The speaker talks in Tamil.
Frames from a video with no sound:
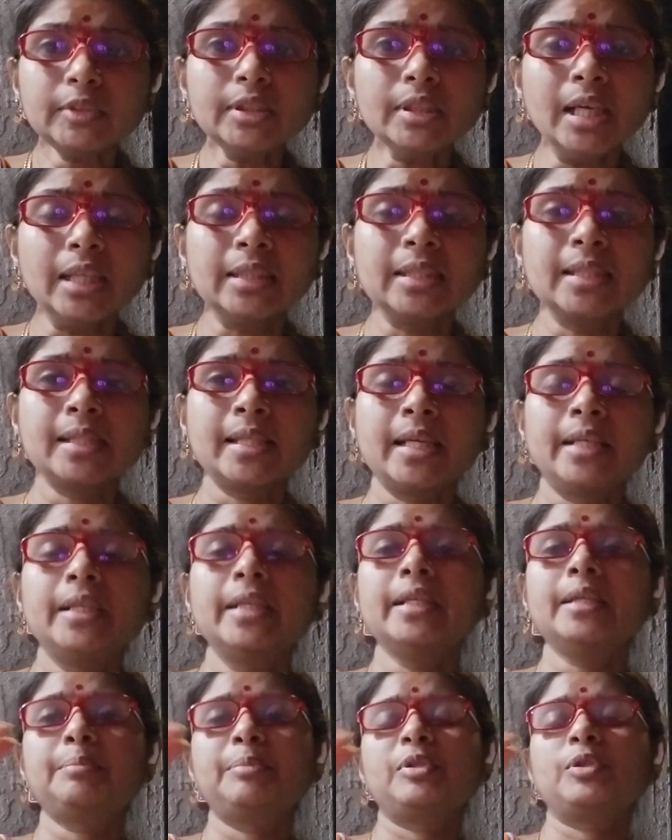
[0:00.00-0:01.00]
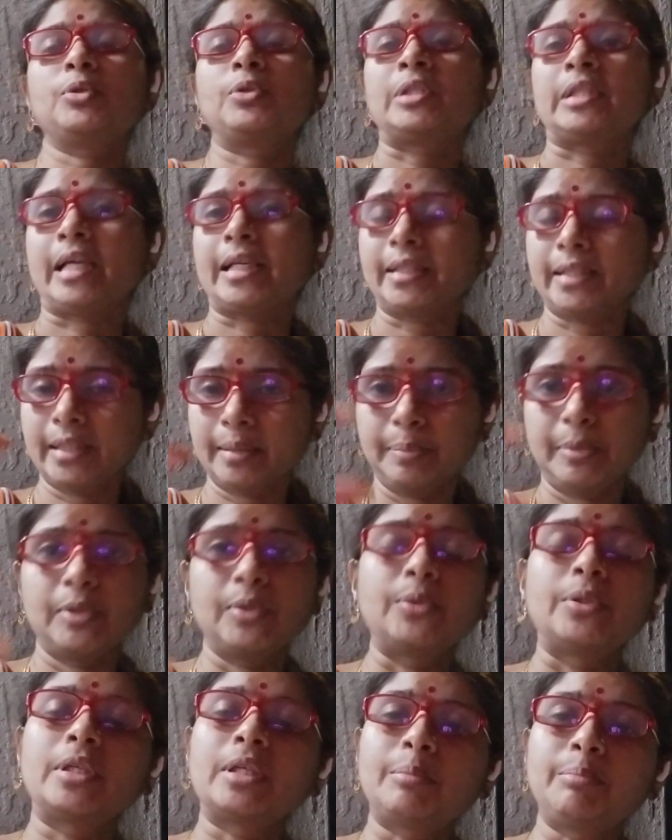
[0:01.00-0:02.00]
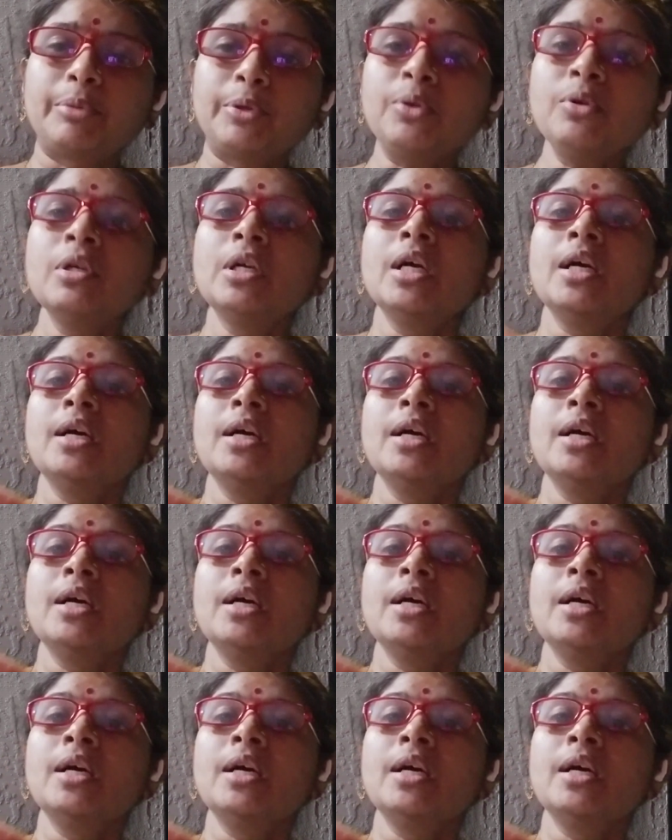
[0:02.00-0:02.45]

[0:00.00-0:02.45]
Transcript: அந்த சண்டே எபிசோட் சாட்டர்டே எபிசோடுக்கு அப்புறம்